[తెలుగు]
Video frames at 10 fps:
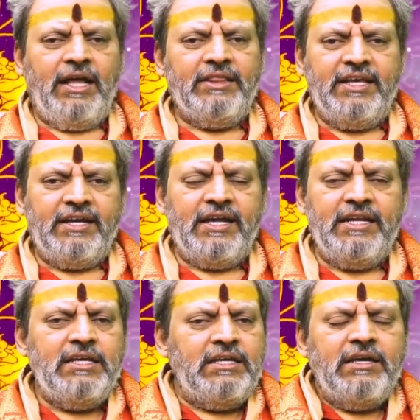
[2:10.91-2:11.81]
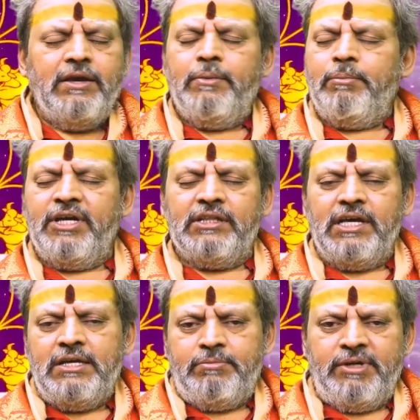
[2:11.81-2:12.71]
అంతేగాని మిగతా
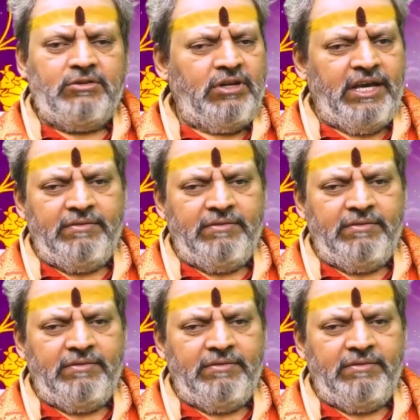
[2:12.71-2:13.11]
ఇబ్బందులు